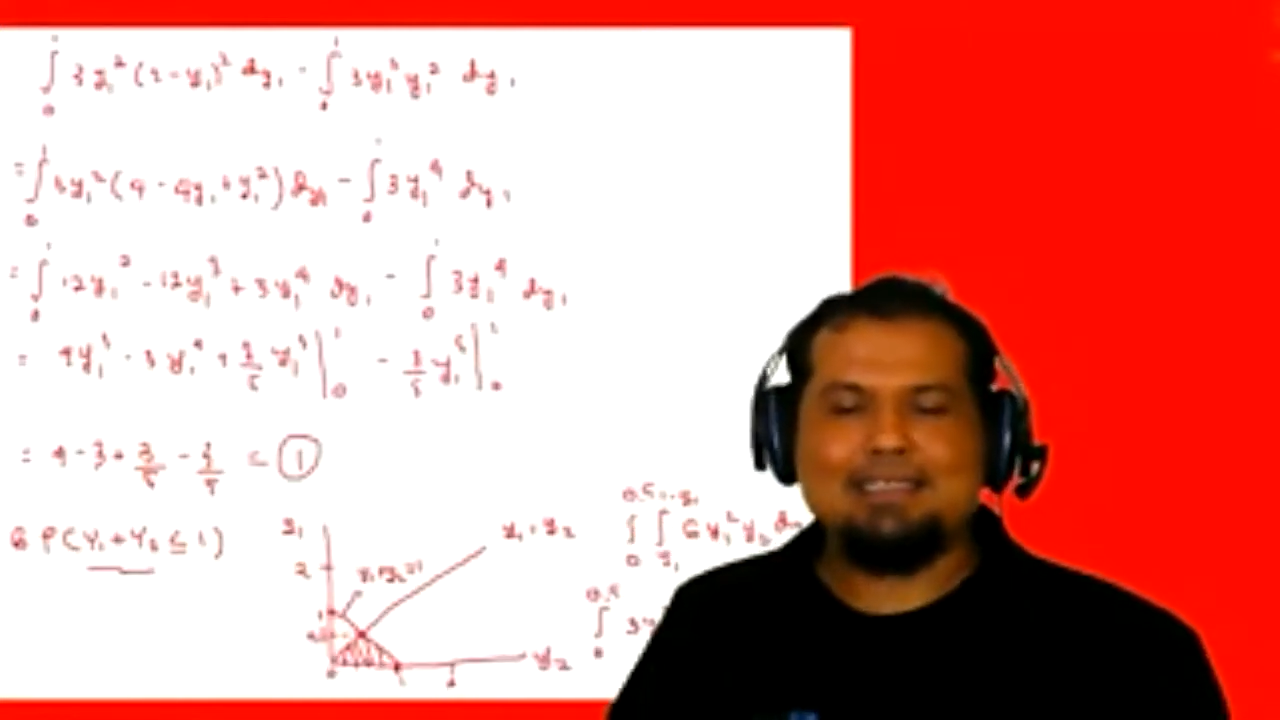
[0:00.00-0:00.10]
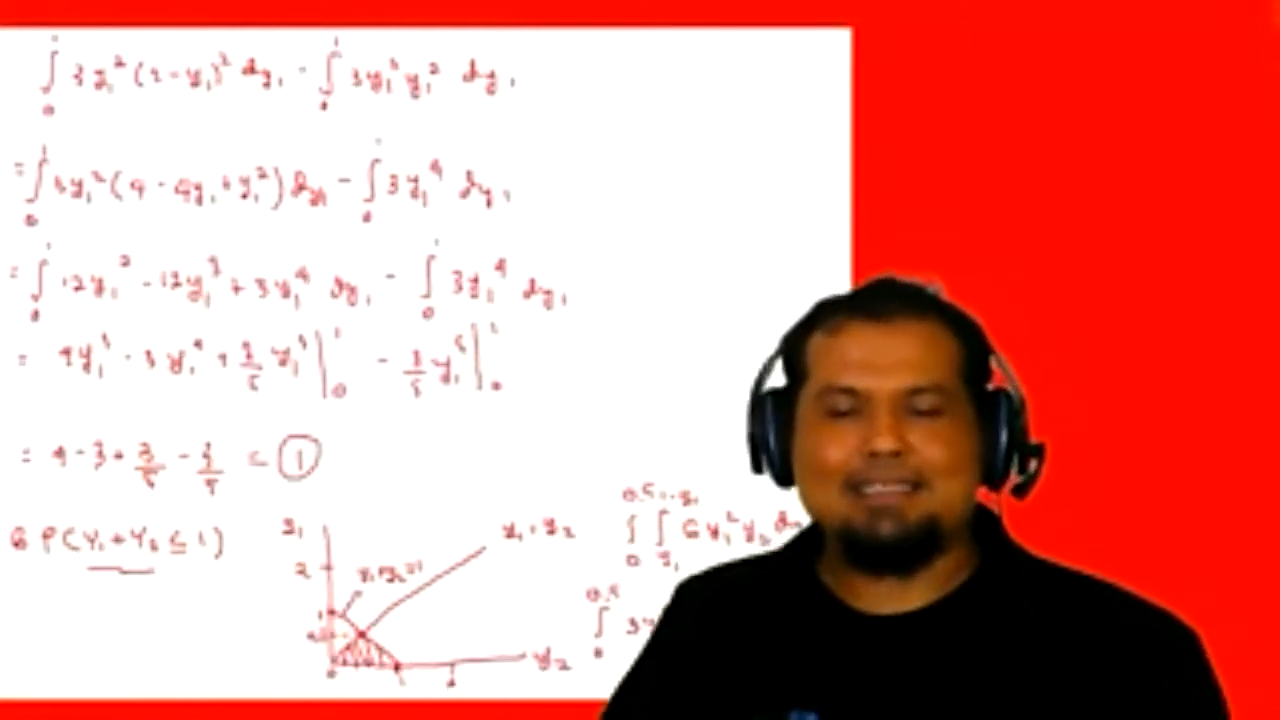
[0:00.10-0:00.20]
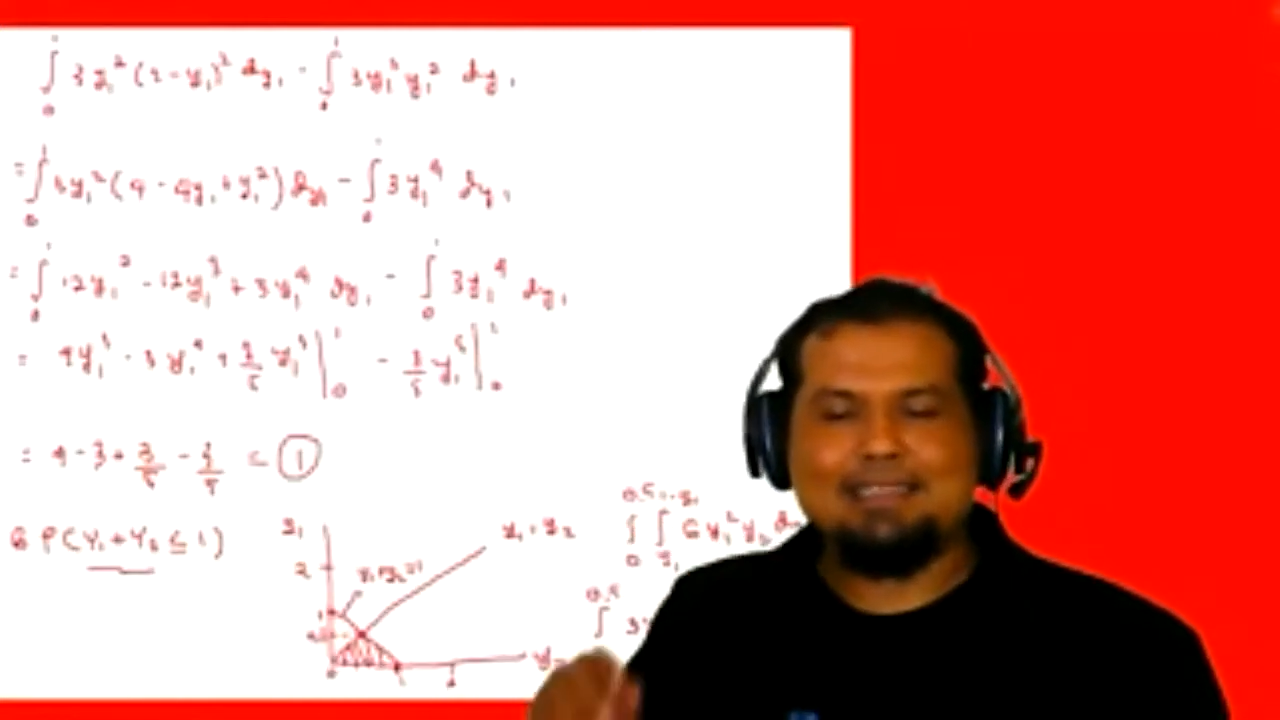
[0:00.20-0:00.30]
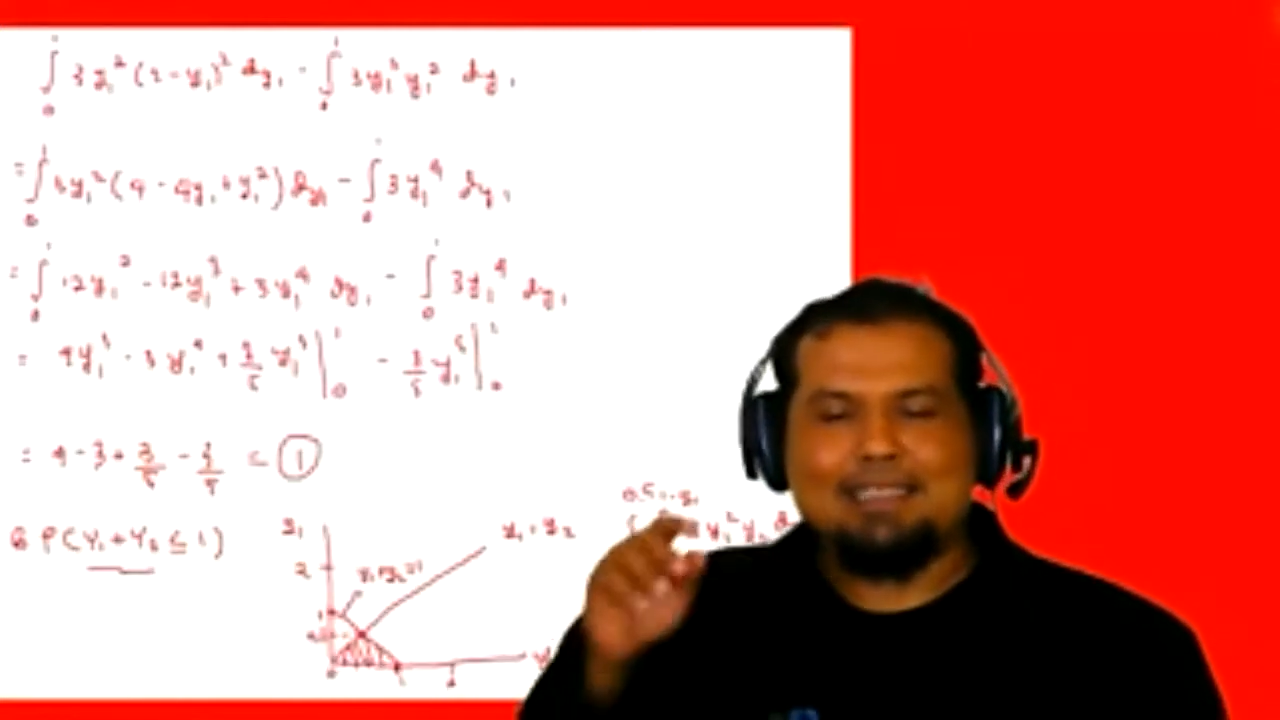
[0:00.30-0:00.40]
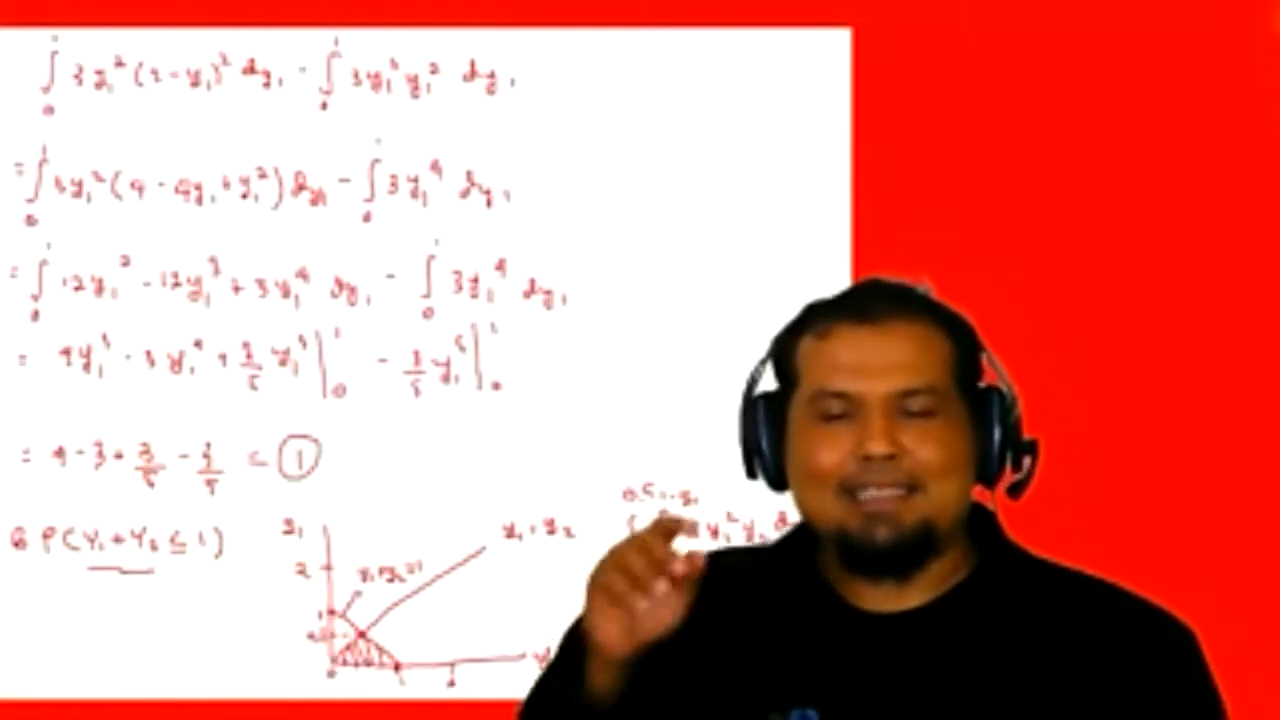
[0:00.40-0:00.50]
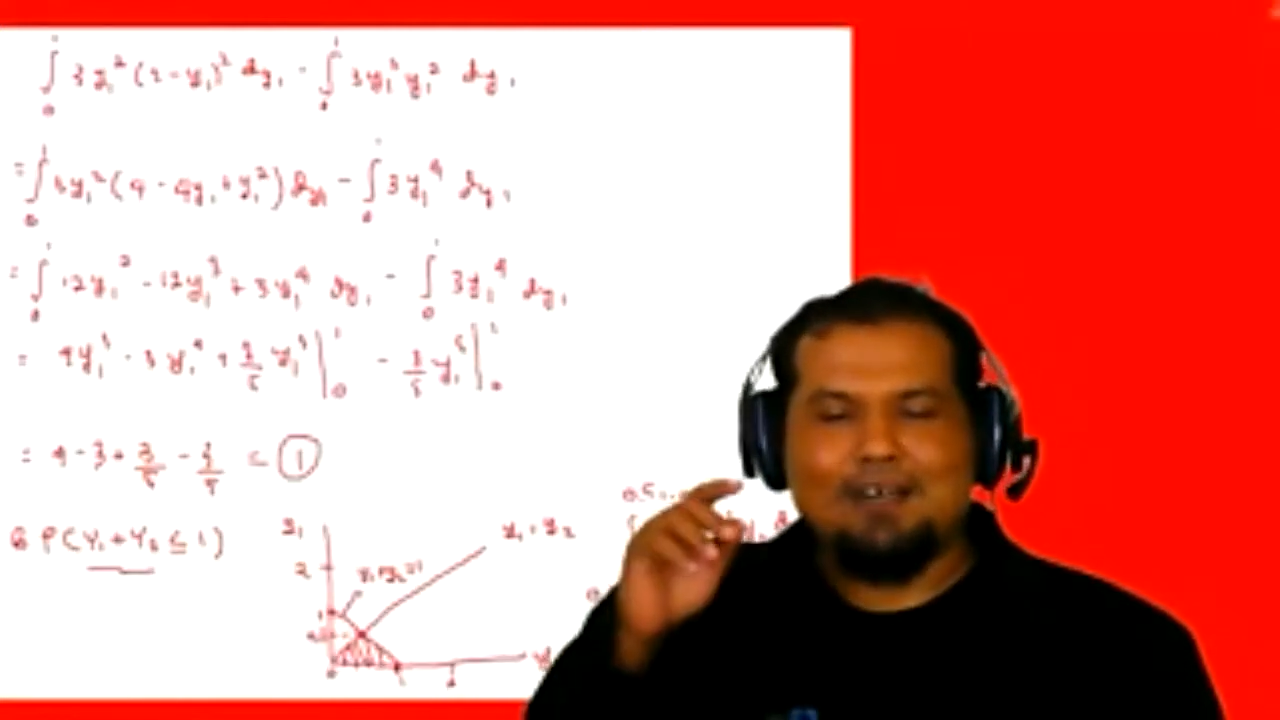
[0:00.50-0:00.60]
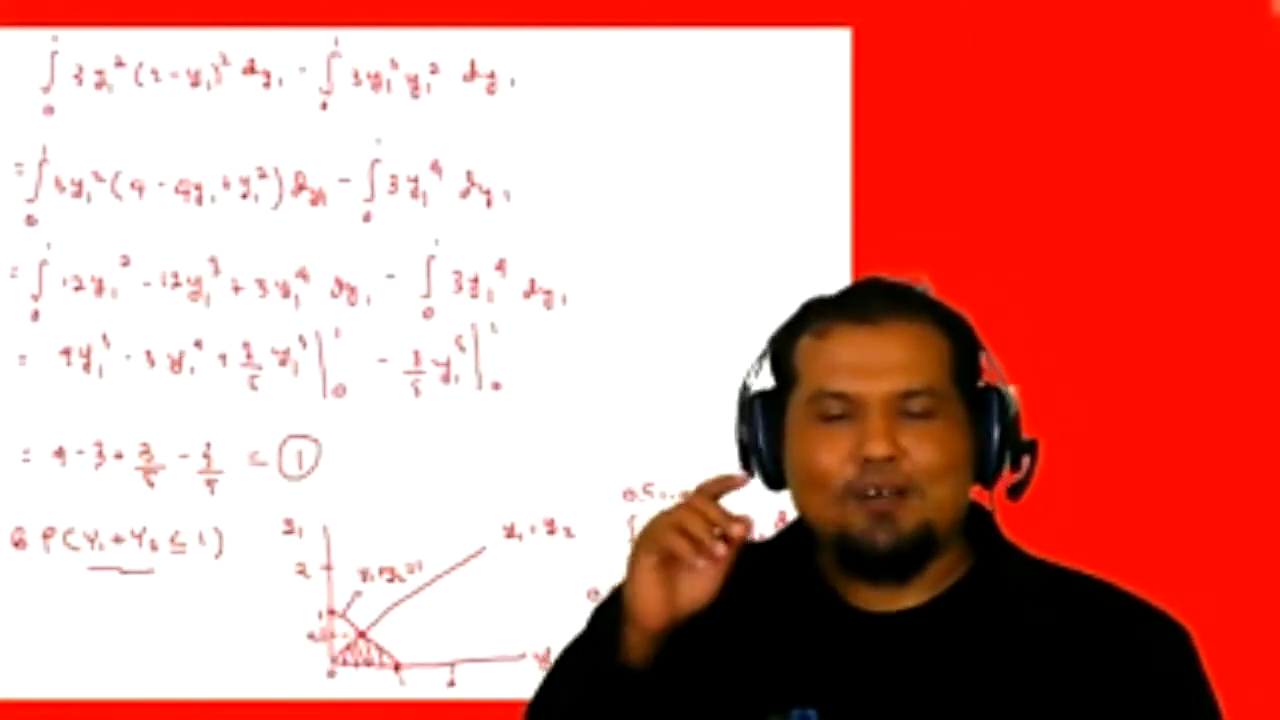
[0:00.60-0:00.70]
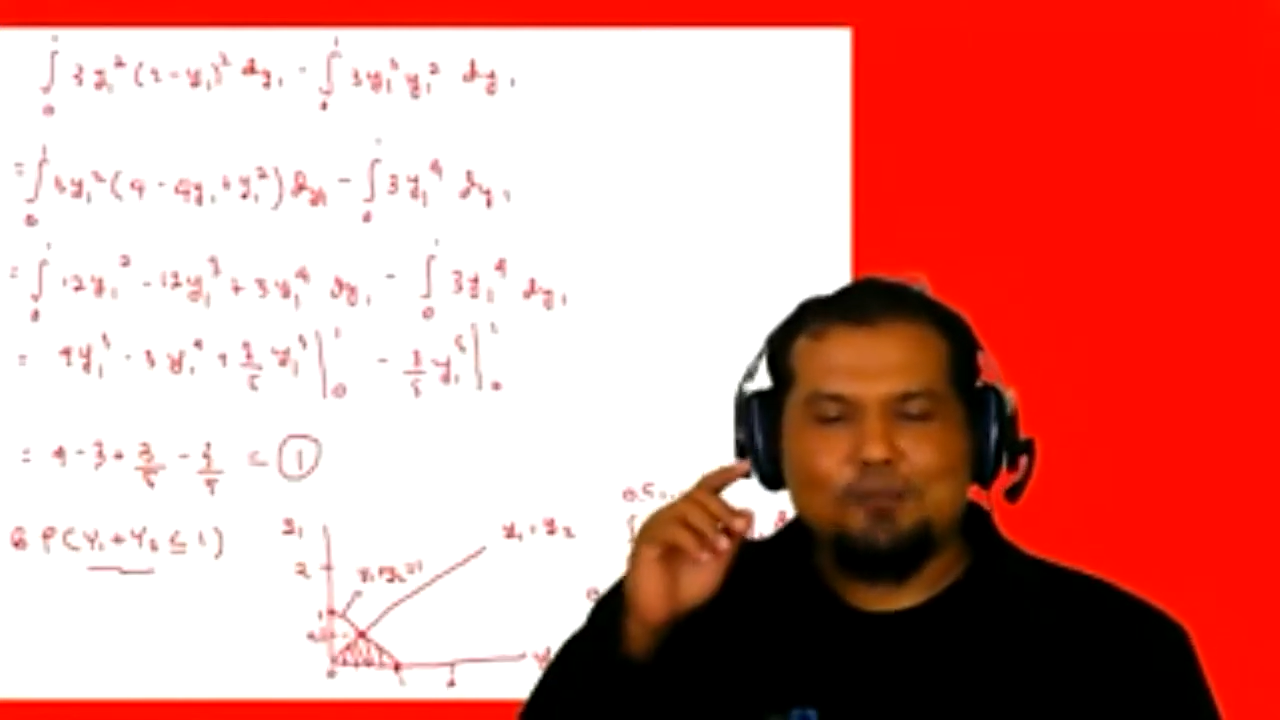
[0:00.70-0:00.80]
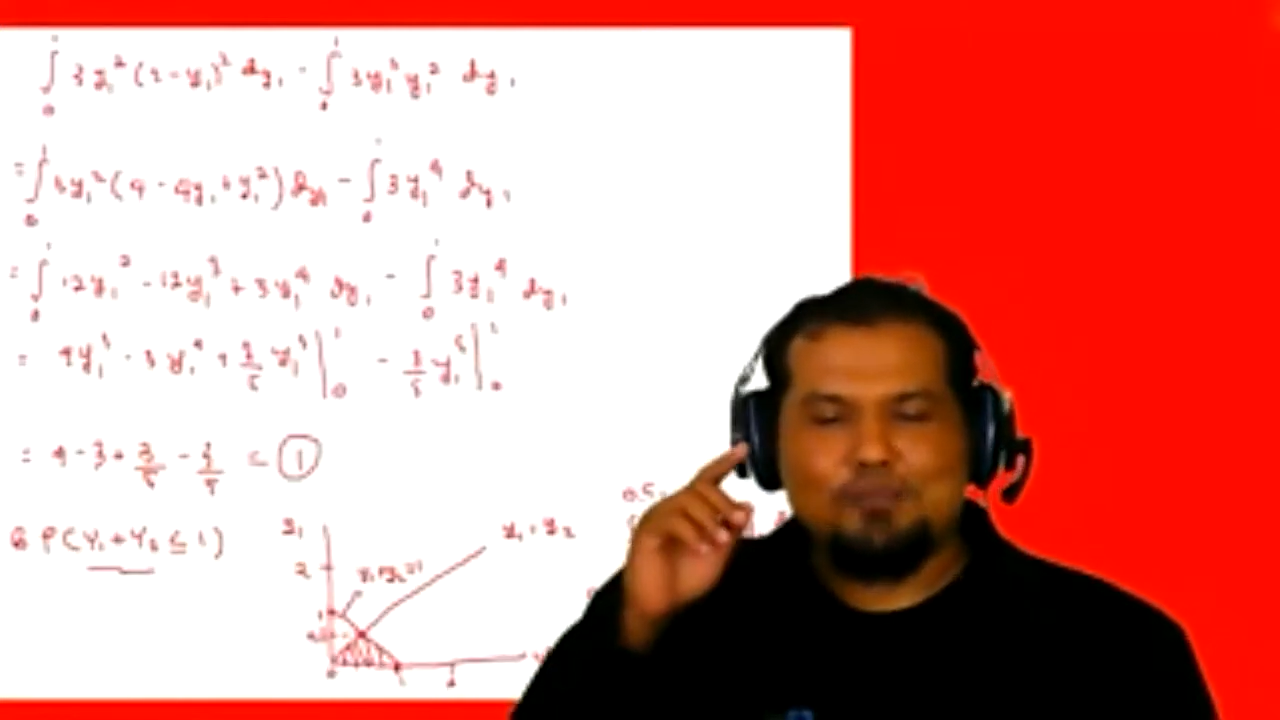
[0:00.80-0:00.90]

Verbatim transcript: kita